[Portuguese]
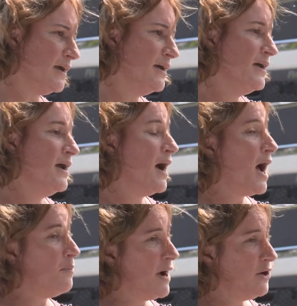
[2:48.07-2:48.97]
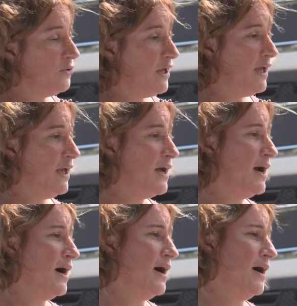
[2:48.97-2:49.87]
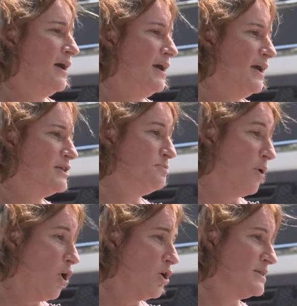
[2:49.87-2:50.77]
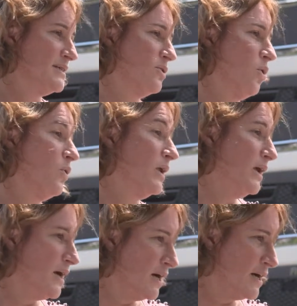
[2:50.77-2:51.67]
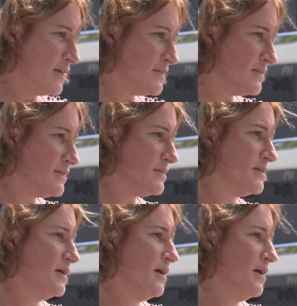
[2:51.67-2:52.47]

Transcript: Sim. A maioria é esposa com crianças.